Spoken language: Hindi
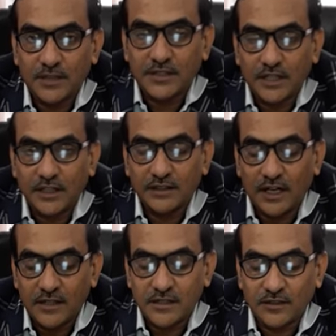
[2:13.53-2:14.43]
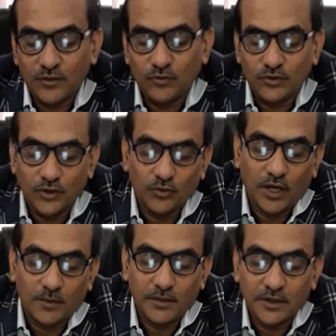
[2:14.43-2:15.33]
में चालान काट सकते हैं उनकी
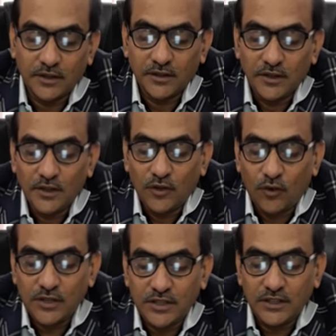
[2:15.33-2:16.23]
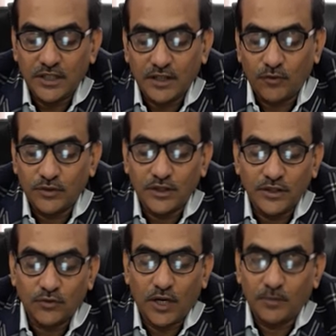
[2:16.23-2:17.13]
रिक्वायरमेंट है और सीनियर अकाउंटेंट की
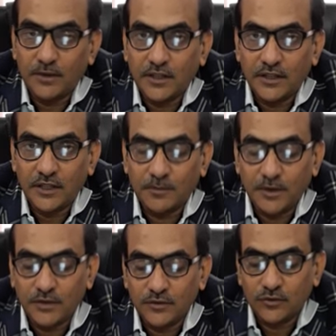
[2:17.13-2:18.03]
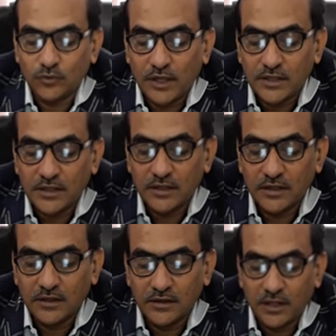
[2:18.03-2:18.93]
रिक्वायरमेंट है लगभग सोलह से
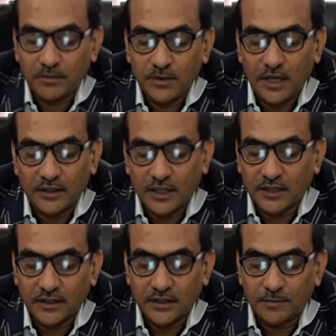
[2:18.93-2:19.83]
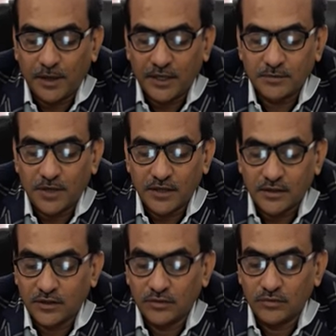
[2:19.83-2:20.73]
तक में अठारह तक के पैकेज में आ
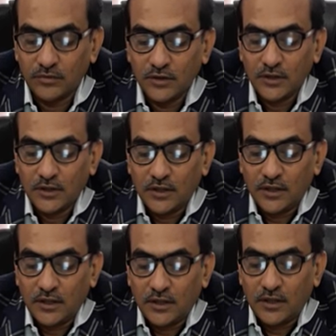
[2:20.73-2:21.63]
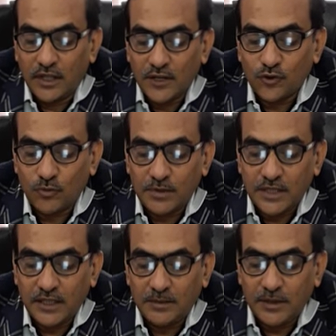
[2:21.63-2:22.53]
सकते हैं अशोक
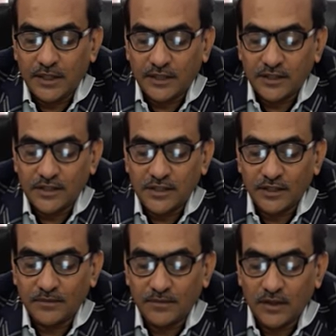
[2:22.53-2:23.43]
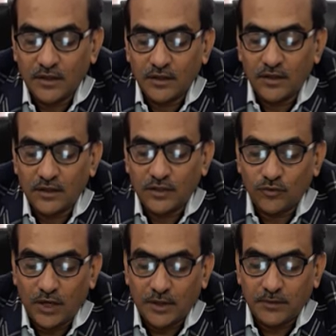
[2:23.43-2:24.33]
मसाले में इलेक्ट्रीशियन की
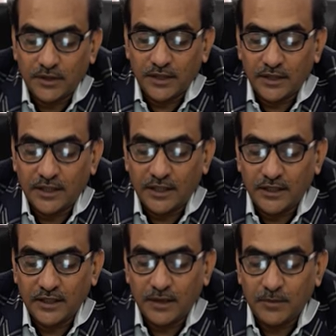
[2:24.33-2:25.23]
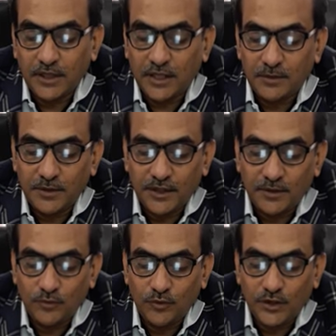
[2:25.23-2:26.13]
रिक्वायरमेंट है कलिंगा में कल भी
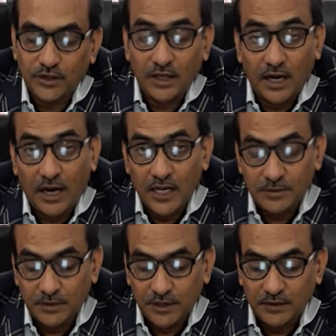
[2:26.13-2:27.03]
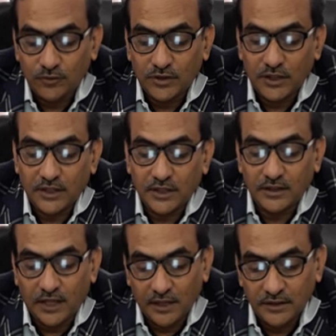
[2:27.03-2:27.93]
इंटरव्यू हुए थे आज भी इंटरव्यू चल रहे हैं
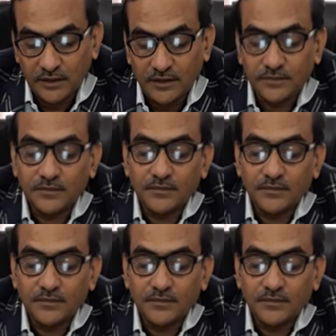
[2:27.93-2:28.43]
ध्यान दें